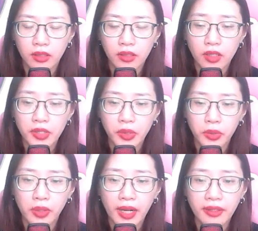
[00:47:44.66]
Có
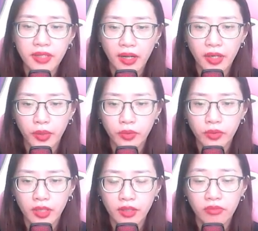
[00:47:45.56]
điều hắn đã hiểu
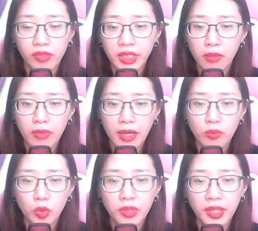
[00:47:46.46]
vì sao mặt
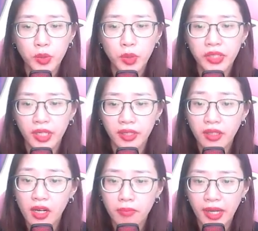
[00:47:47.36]
muốn đi duy trì
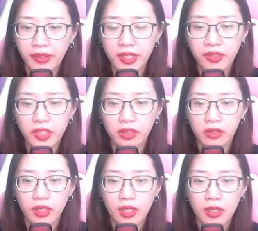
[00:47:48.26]
cân bằng chiến trường,
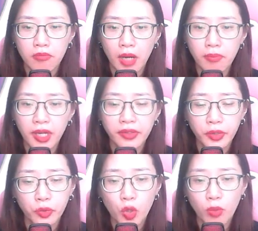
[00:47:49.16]
bỏ mặt
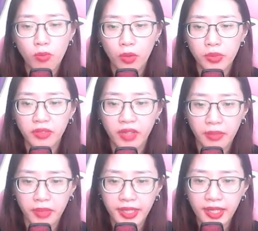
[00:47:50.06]
nhiều nô bộc như vậy
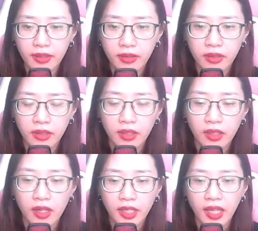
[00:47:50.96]
bị giết.
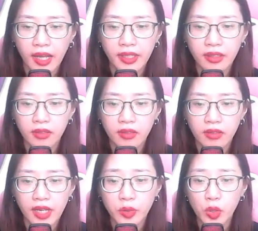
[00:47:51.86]
Hết thảy
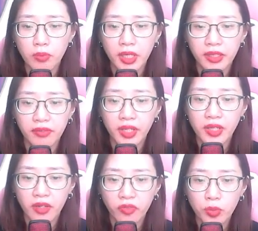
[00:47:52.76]
là chuẩn bị về
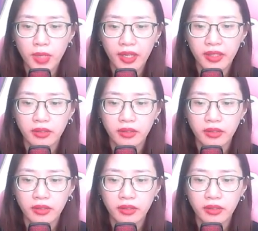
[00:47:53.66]
giờ phút này.